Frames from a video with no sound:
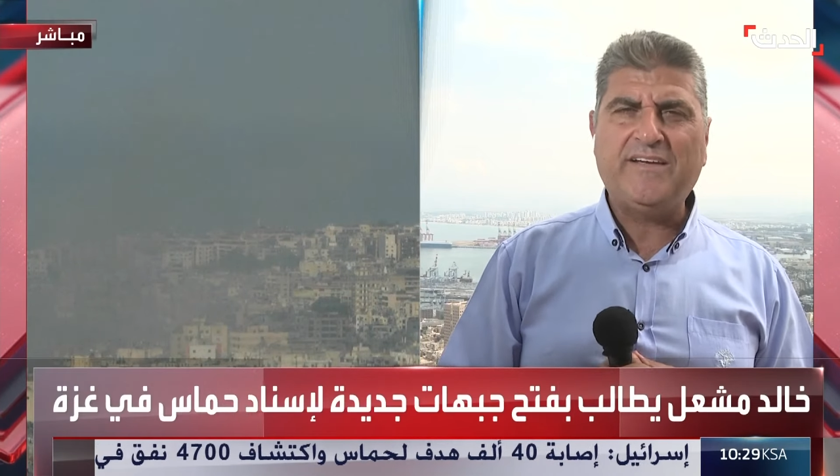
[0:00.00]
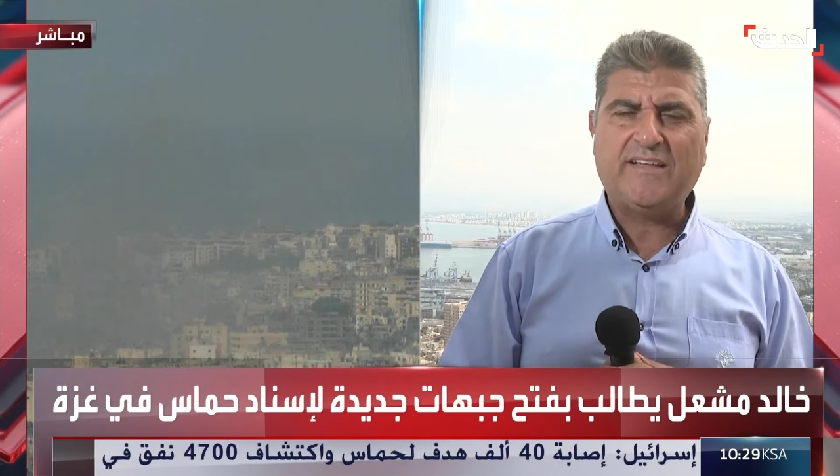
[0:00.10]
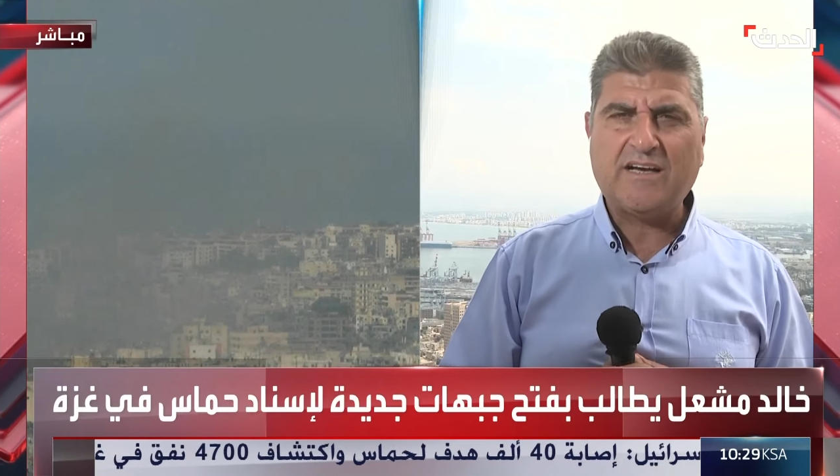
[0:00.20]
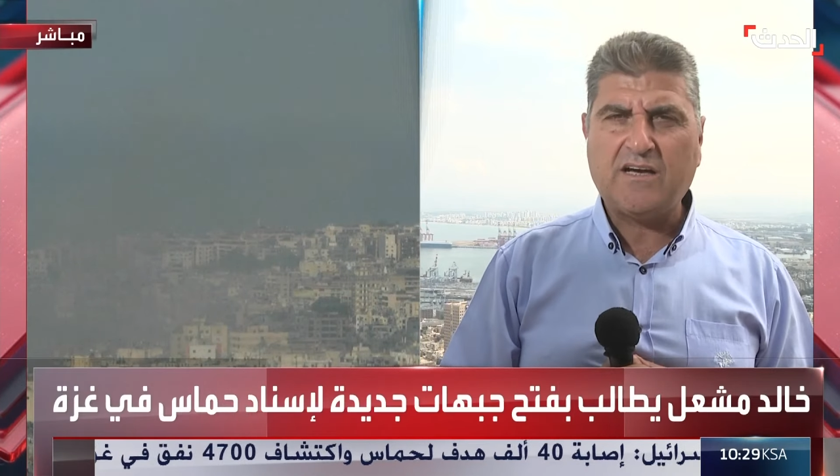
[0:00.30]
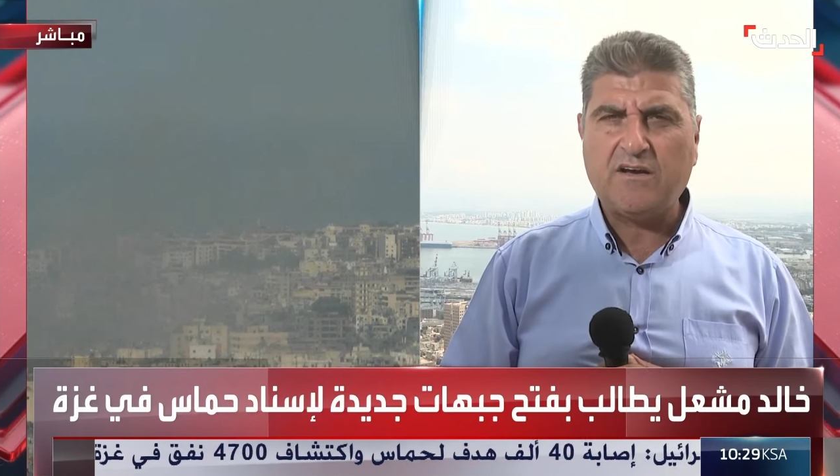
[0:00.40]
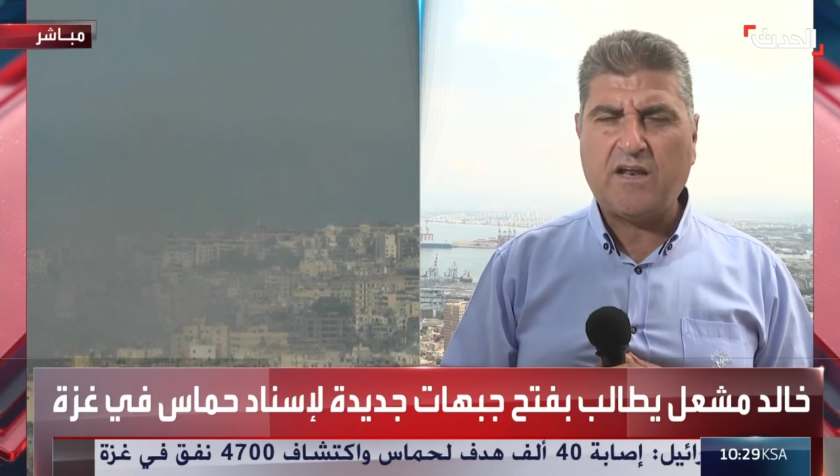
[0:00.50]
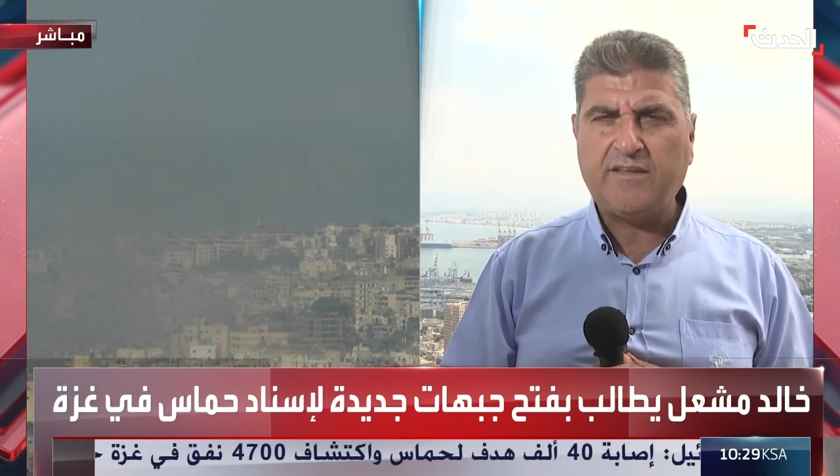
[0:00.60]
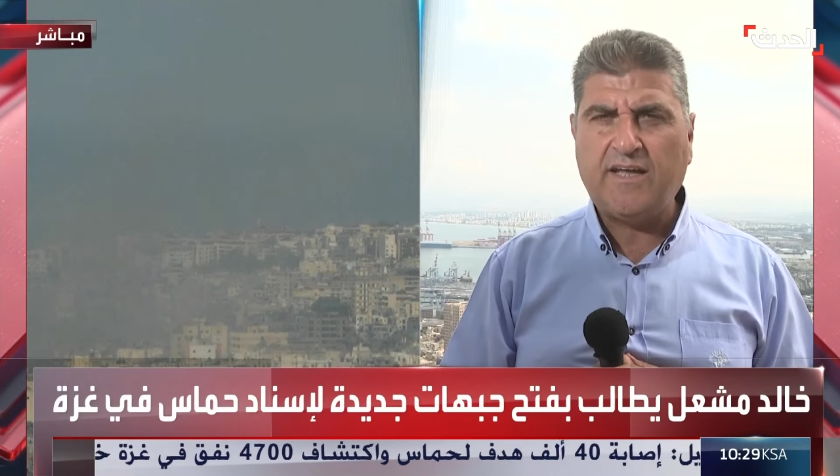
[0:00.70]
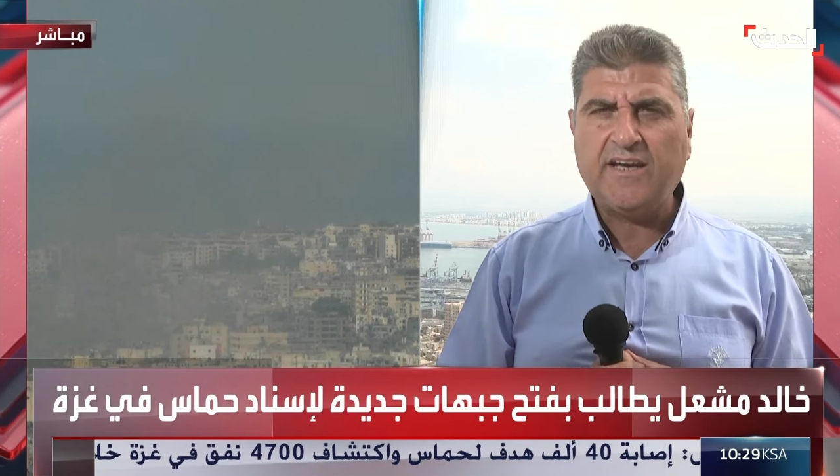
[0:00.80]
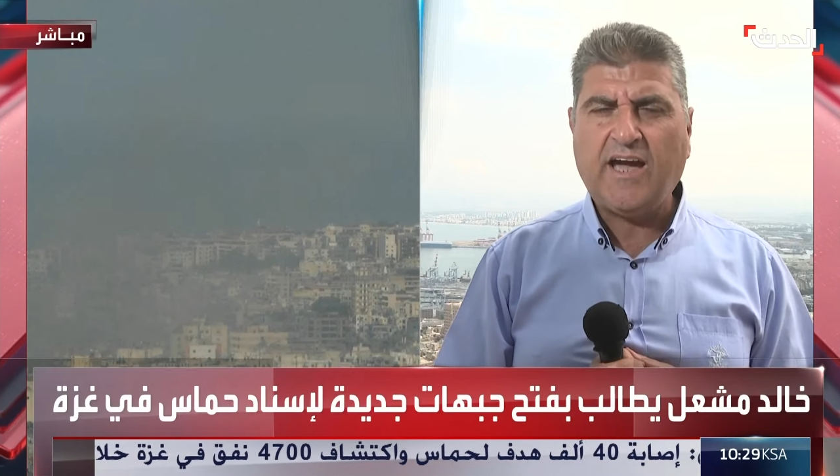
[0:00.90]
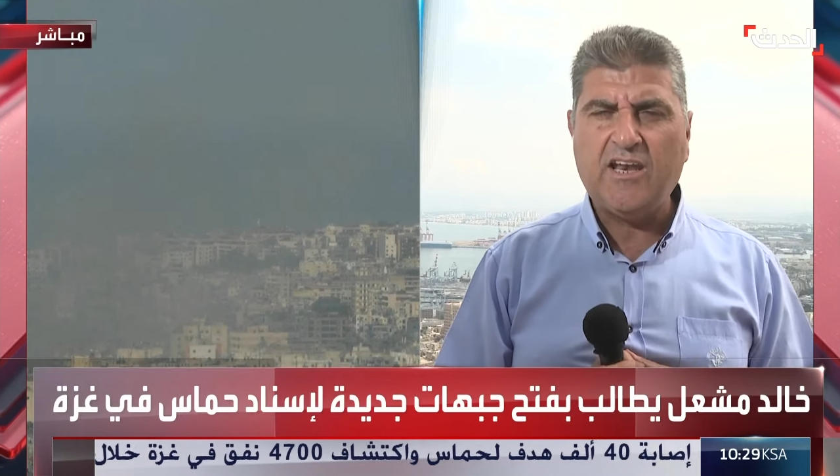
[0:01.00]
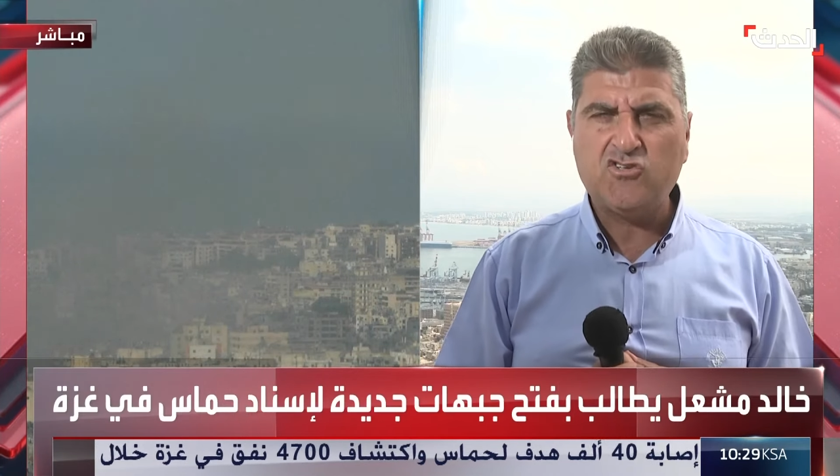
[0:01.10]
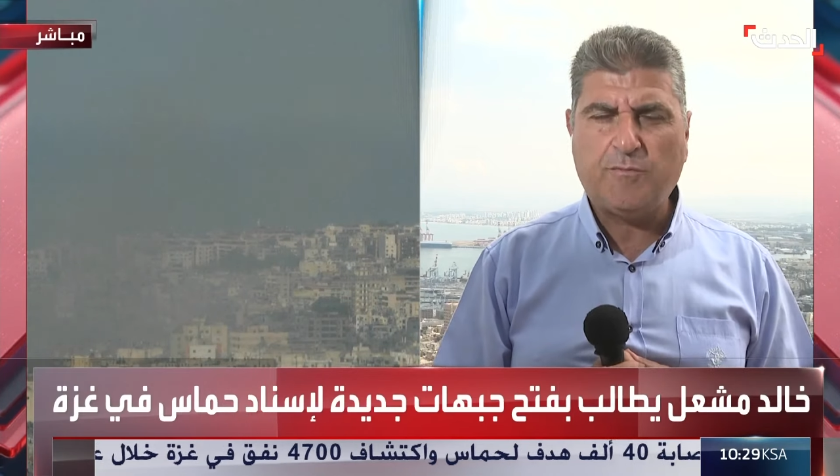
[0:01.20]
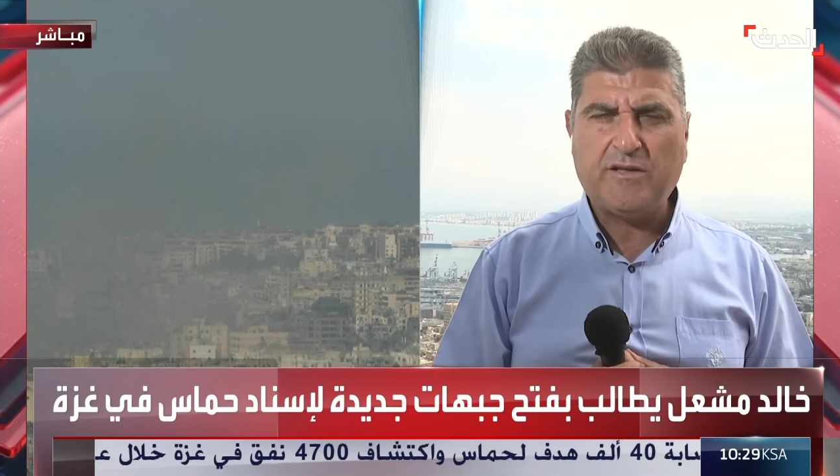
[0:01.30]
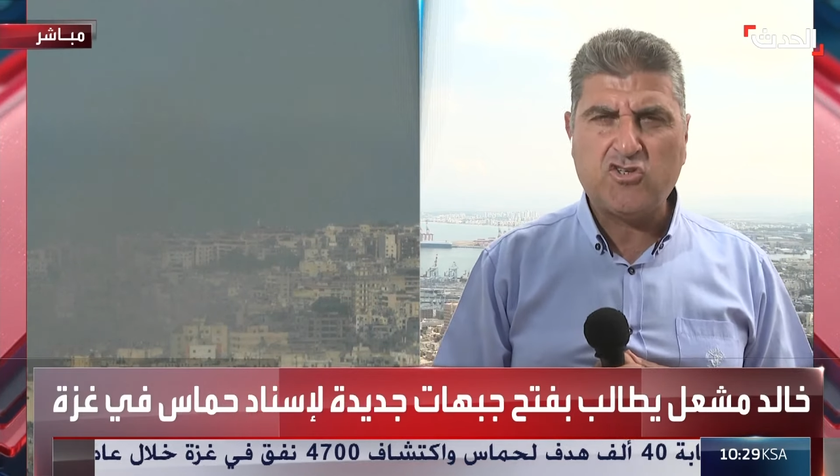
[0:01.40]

يتكرر ذلك على جبهه